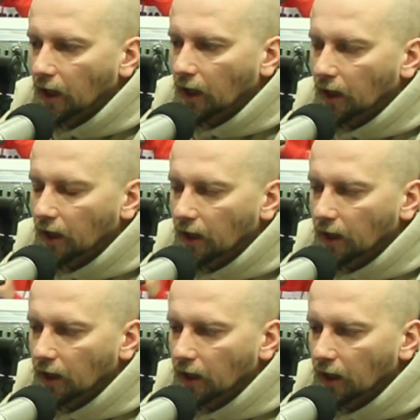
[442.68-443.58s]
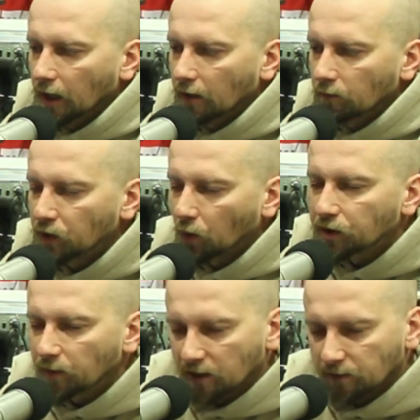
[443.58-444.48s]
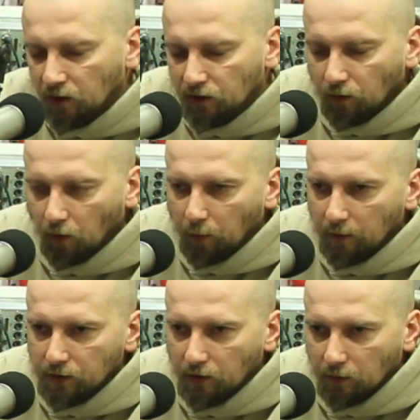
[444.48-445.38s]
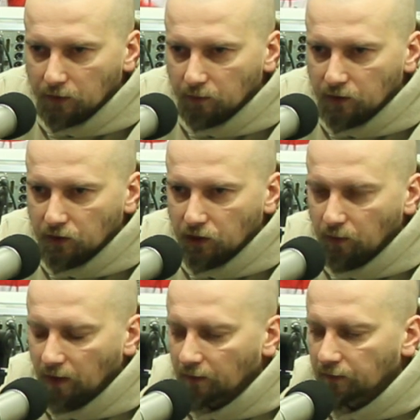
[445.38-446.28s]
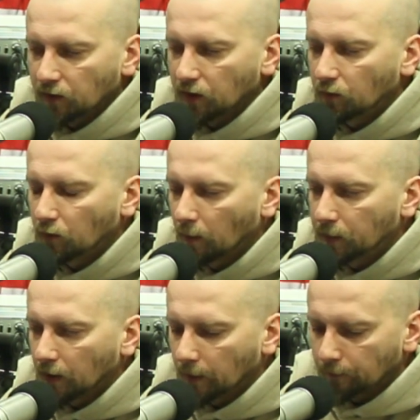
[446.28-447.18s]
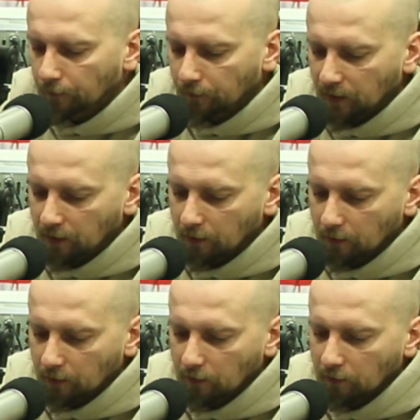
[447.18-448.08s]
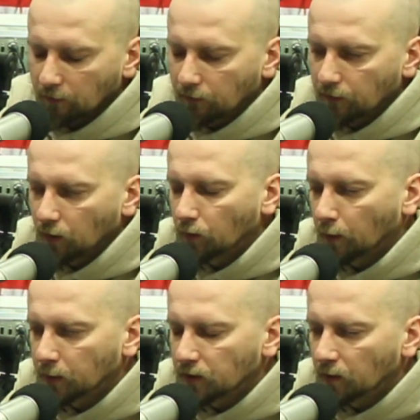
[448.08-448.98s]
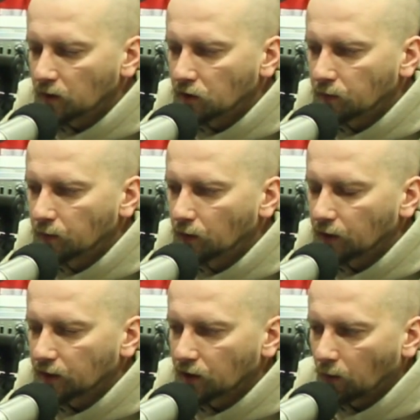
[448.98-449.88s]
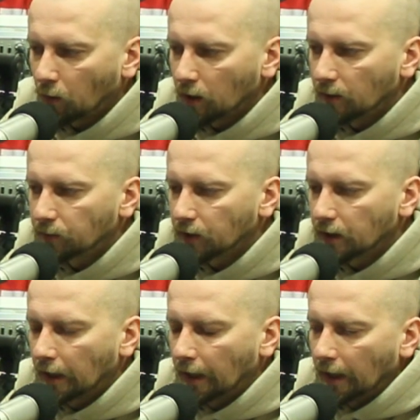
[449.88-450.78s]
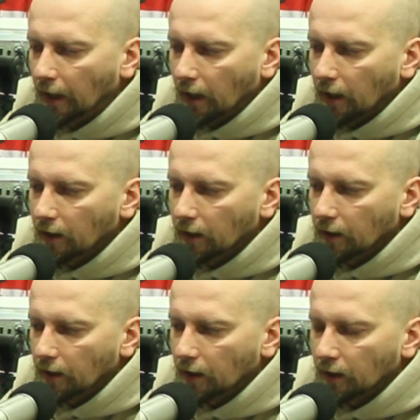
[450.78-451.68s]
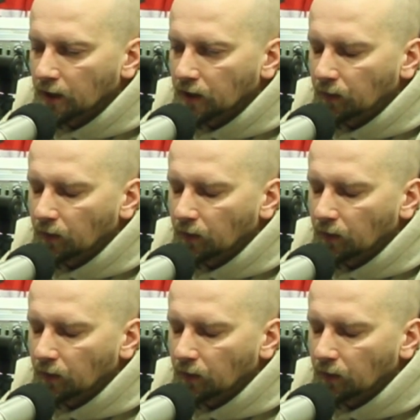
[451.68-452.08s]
e, myślą o tym, jak zmienić Europę, myślą o tym, co trzeba w tej Europie, e, w tej Europie zmienić, by ona działała lepiej. E, I